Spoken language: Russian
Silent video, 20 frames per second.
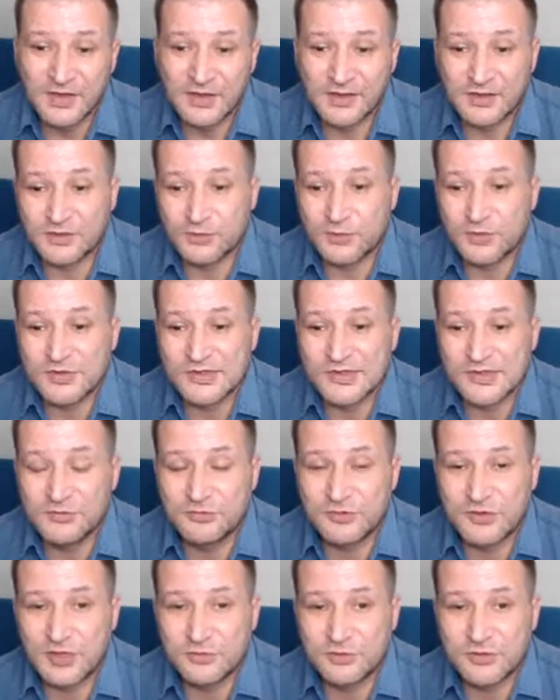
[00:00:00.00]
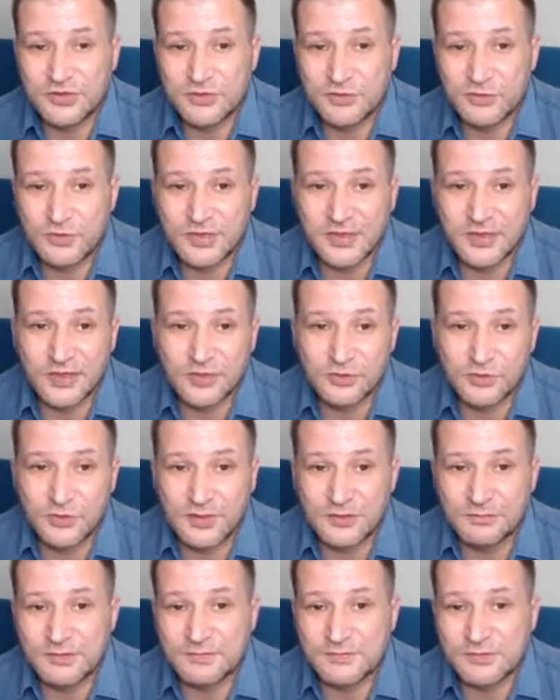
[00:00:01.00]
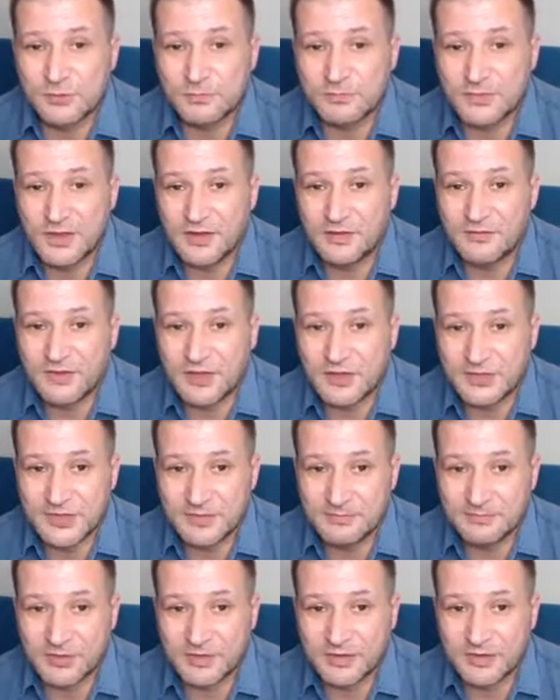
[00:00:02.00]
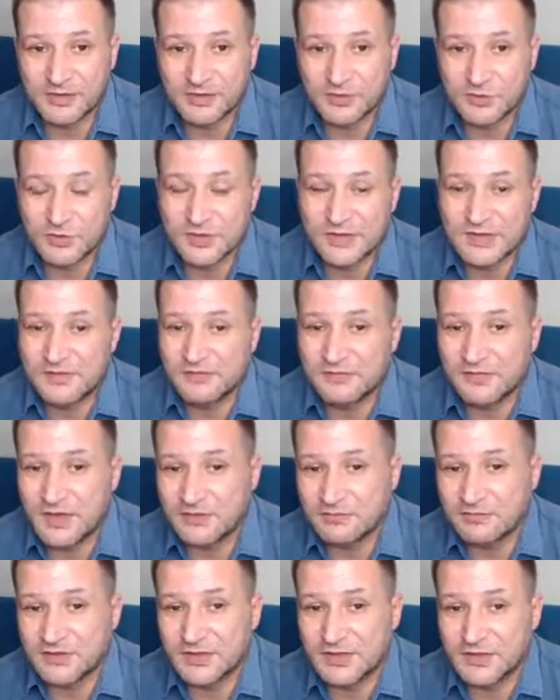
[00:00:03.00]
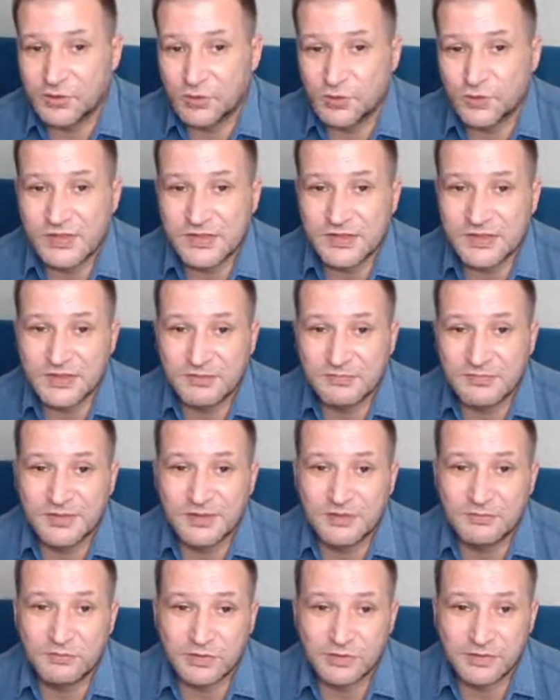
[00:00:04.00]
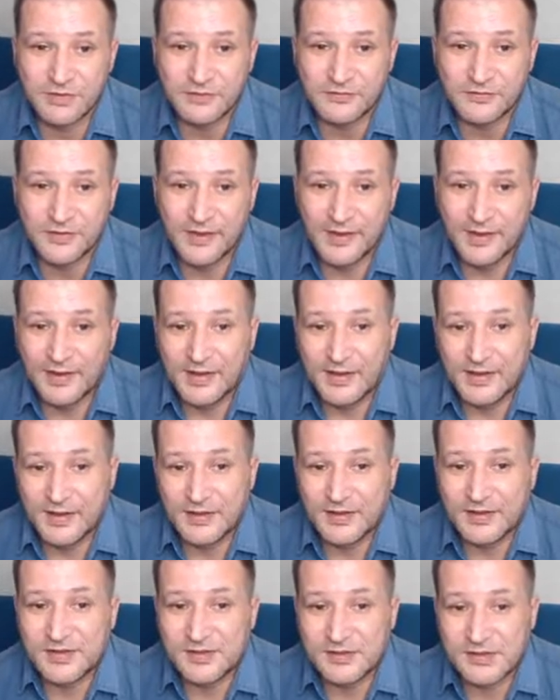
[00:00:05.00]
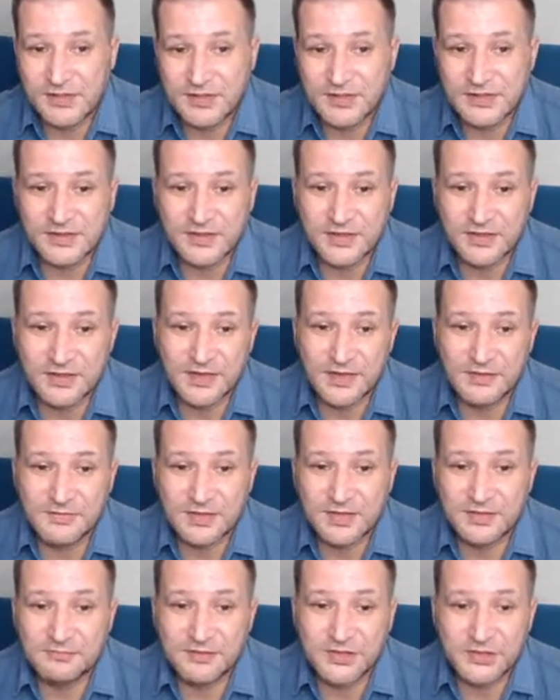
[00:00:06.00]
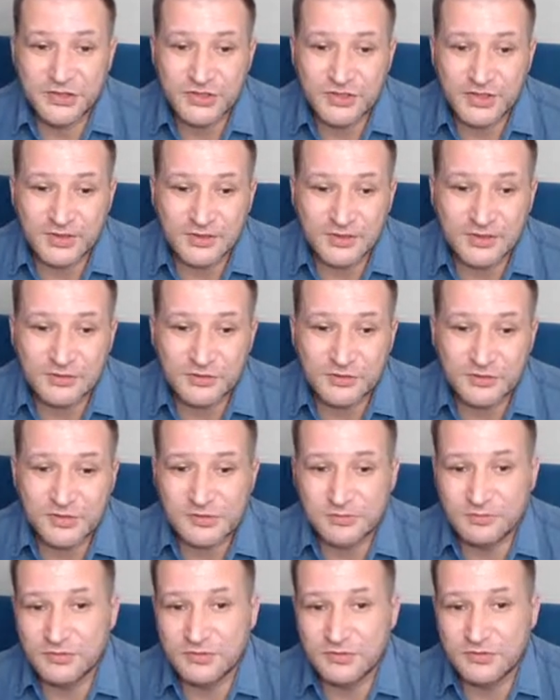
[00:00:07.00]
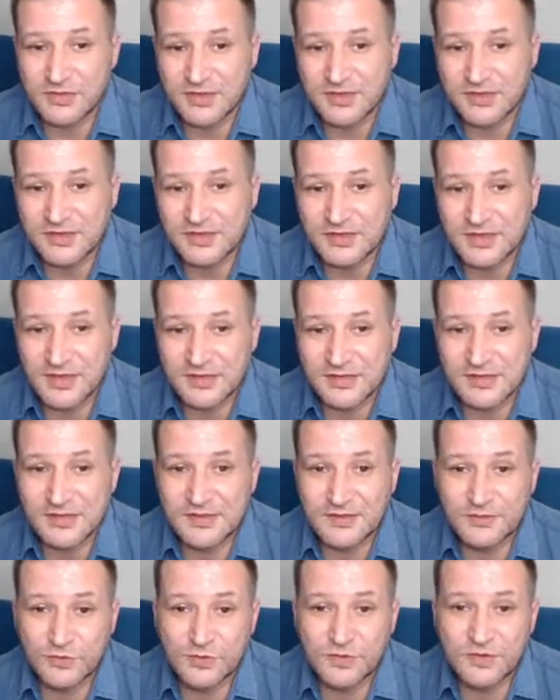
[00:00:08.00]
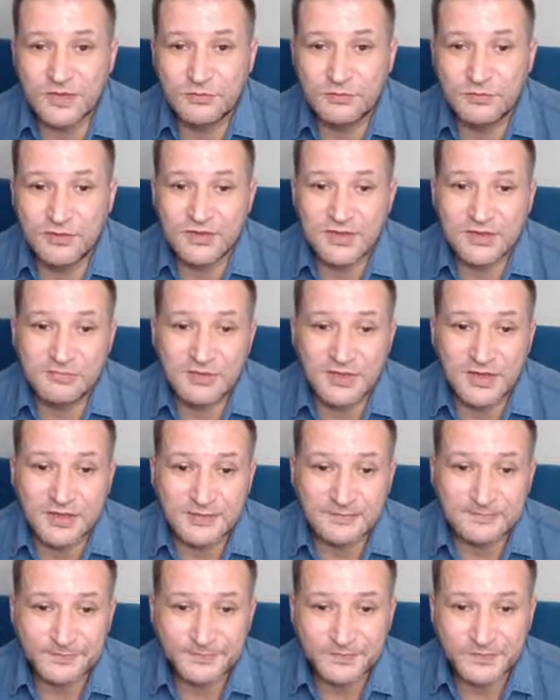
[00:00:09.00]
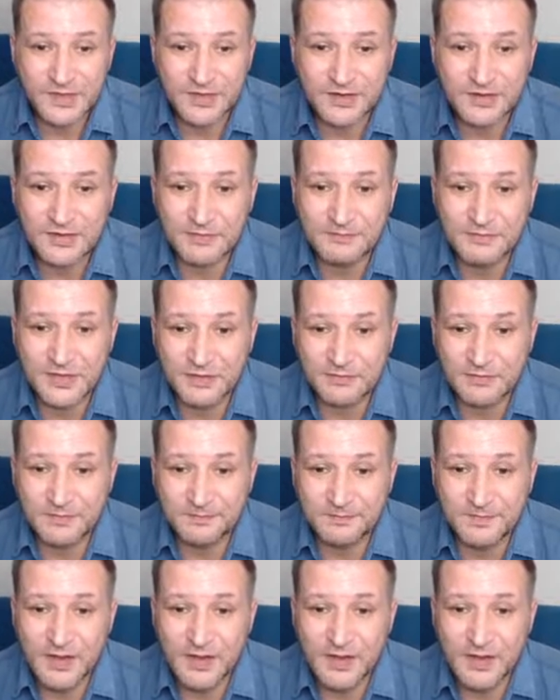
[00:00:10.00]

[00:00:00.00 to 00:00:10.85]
такой целевой аудитории, которая бы вступала в каждый проект. То есть вам накрутят именно ботов а, через рекламные площадки. То есть будут регистрации, но не будет оплат. Это первое.